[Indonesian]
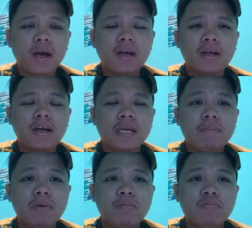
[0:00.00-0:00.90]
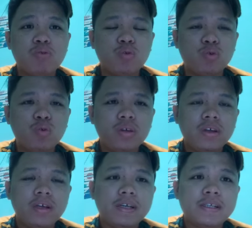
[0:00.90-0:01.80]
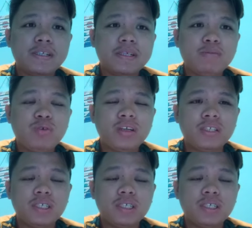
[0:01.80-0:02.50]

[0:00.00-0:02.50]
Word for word: akan memburu semua